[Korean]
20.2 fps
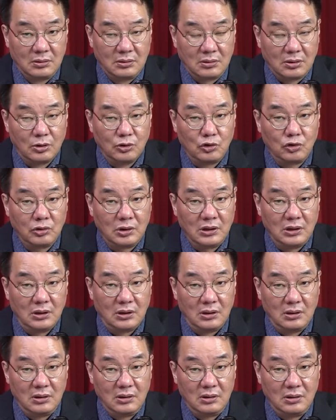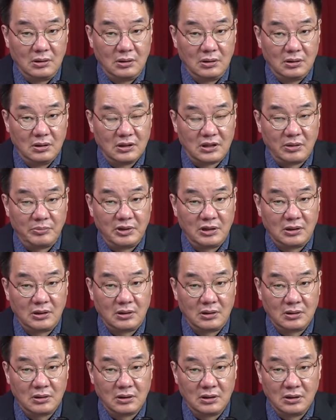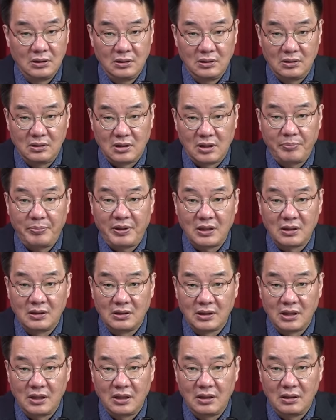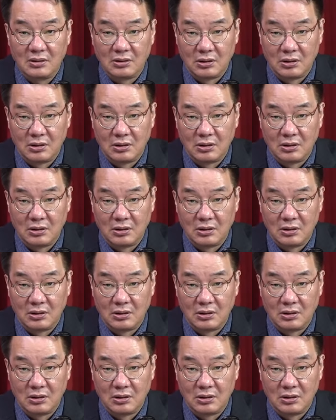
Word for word: 건순일 이재명의 재판 거래